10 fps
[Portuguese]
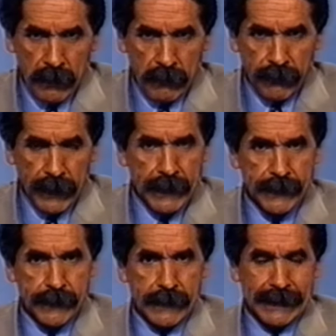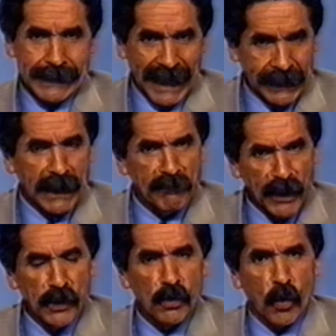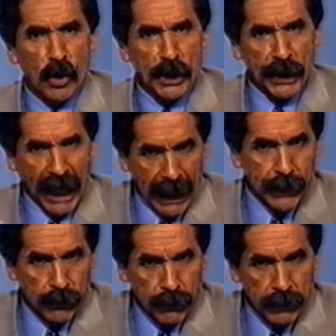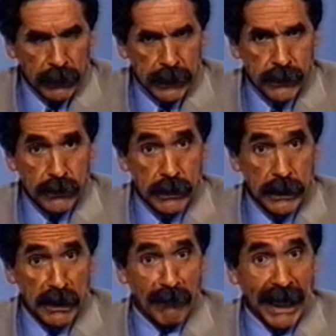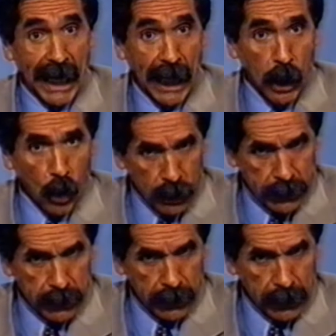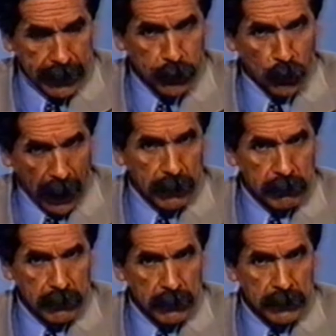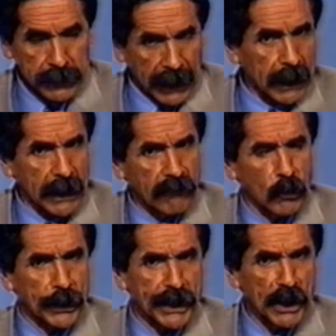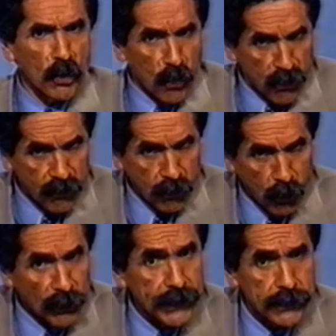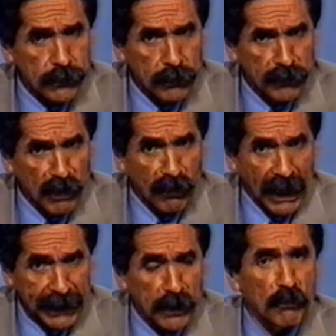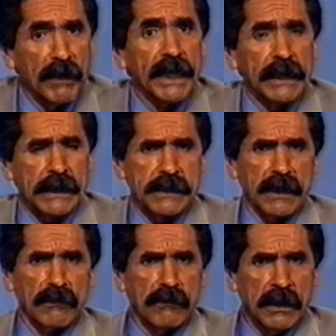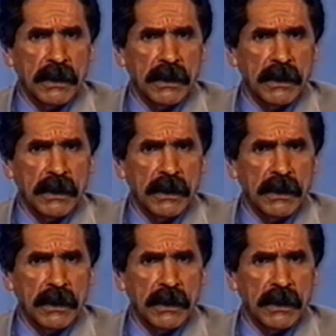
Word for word: Fez exatamente o contrário. Isso se chama calote eleitoral. Será que quer voltar de novo com isto, não clareando bem a questão